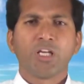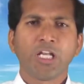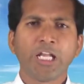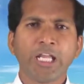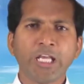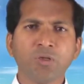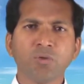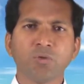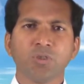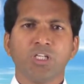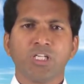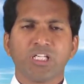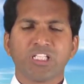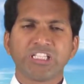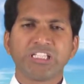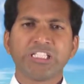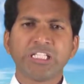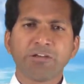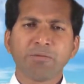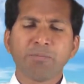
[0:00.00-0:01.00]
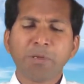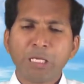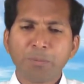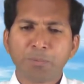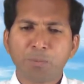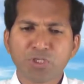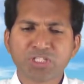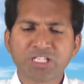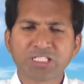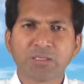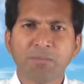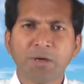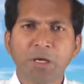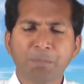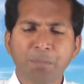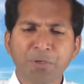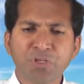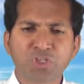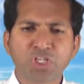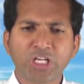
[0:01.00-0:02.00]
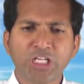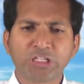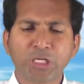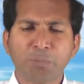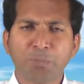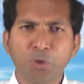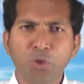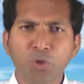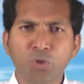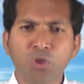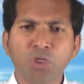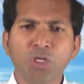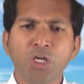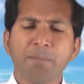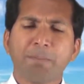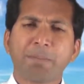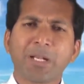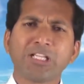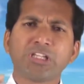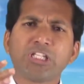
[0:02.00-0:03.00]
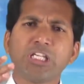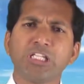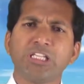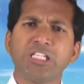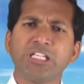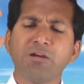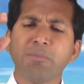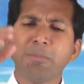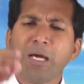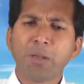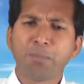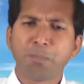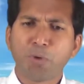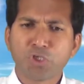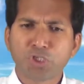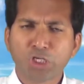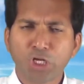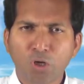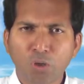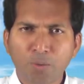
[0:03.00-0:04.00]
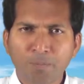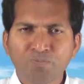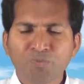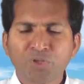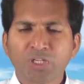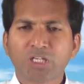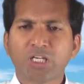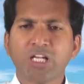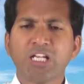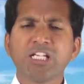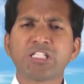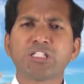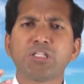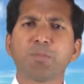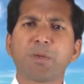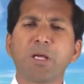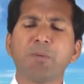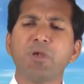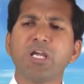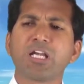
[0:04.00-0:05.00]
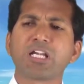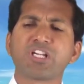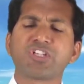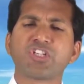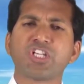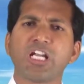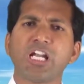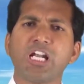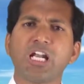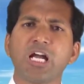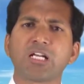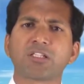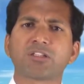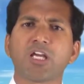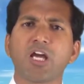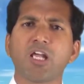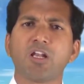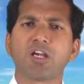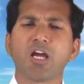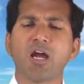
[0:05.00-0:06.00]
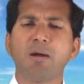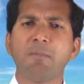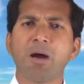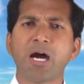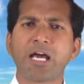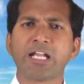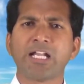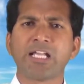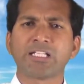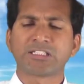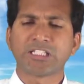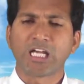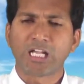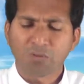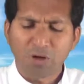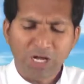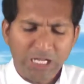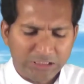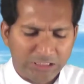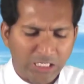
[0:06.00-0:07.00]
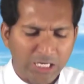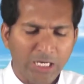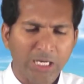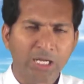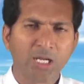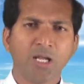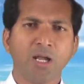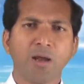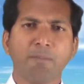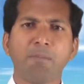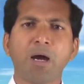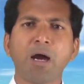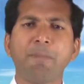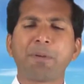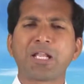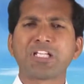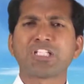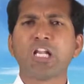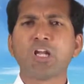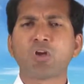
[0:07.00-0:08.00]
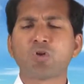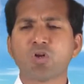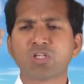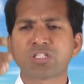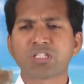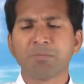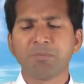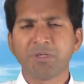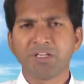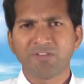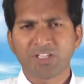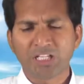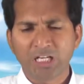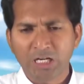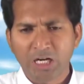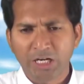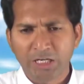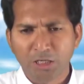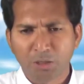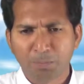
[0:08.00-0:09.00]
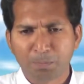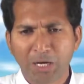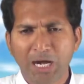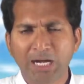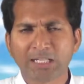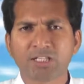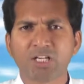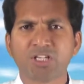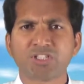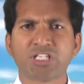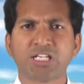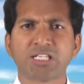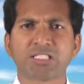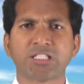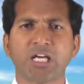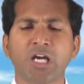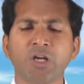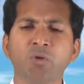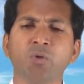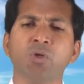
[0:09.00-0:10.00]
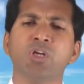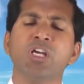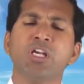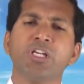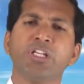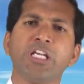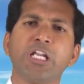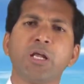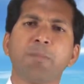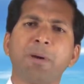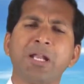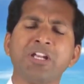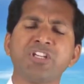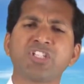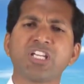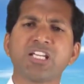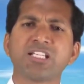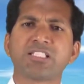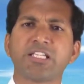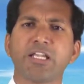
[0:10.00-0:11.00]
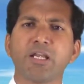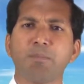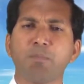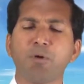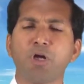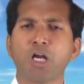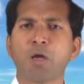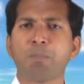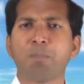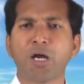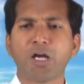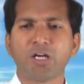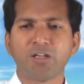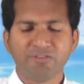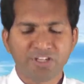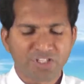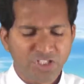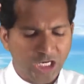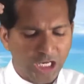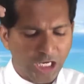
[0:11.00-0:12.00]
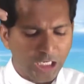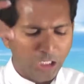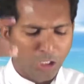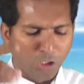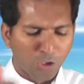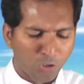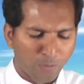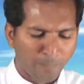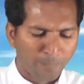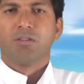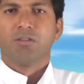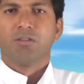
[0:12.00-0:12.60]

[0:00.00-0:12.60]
నేను దీవబలి పూజ సమర్పించేటప్పుడు ప్రతి దీవబలి పూజలో క్రీస్తు ప్రభు యొక్క శరీరక్తాలుగా మారిన తర్వాత మా ప్రజల కోసం ఈ విధంగా నేను ప్రార్థన చేస్తాను నేను పనిచేసే బోడపాడు విచారణలో